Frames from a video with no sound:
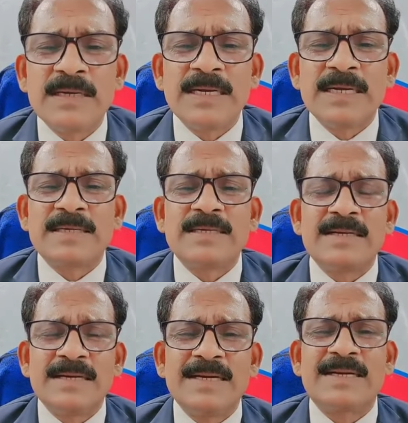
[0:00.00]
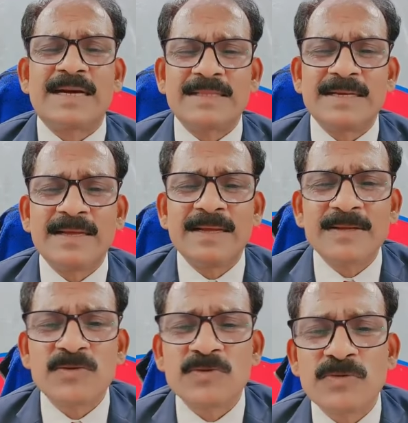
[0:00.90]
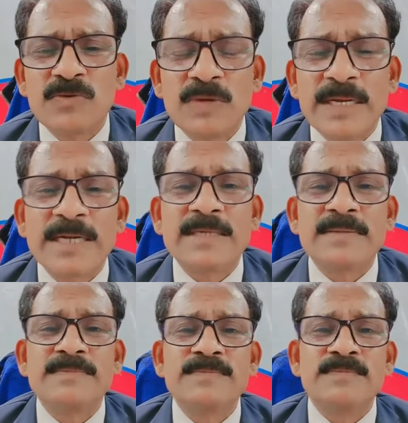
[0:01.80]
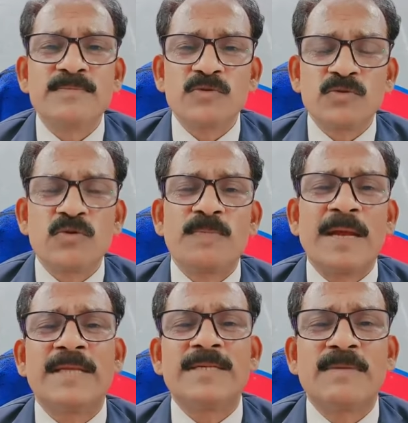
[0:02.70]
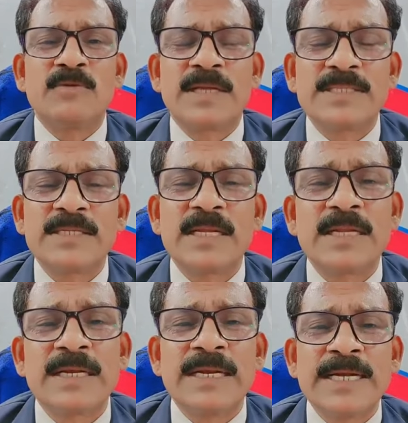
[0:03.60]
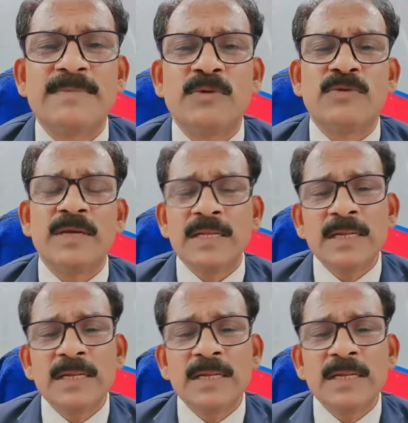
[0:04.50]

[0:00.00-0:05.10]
लेट लेट आते हैं क्योंकि वो लेट उनको पहले जन्म होना चाहिए था लेकिन लेट में हुए